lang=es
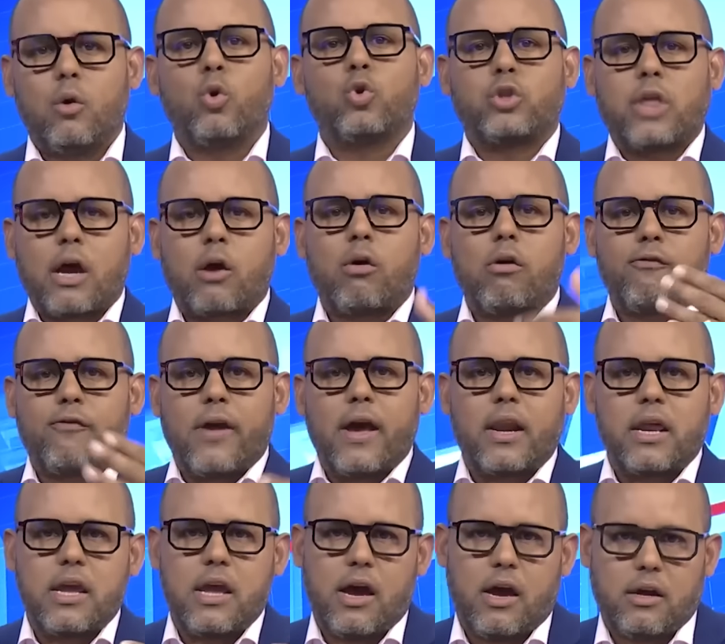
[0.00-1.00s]
¿usted
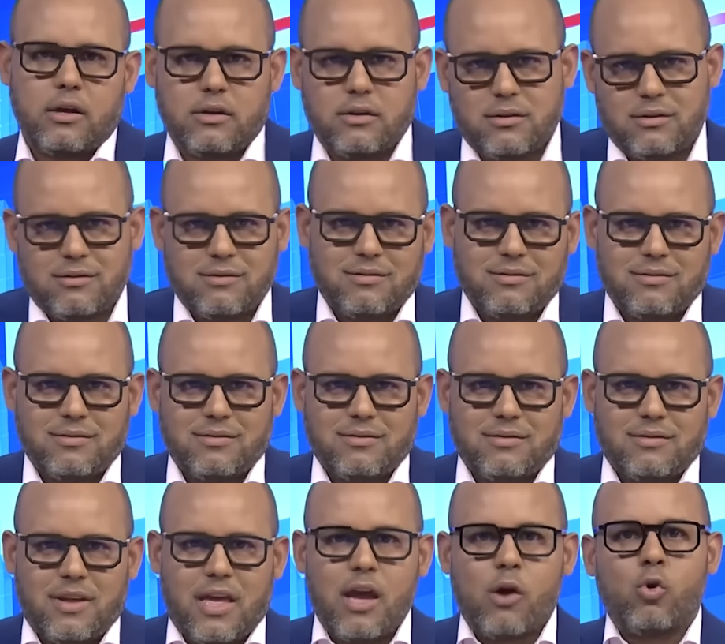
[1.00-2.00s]
confiaría
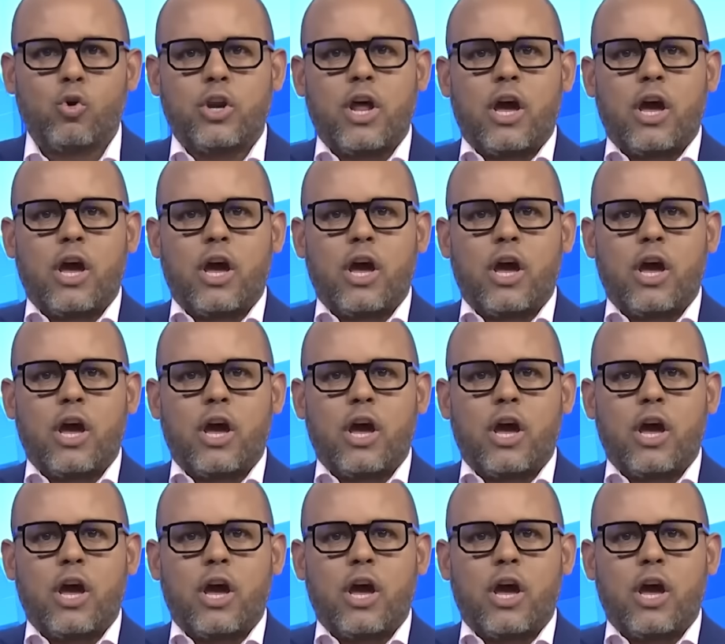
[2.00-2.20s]
en un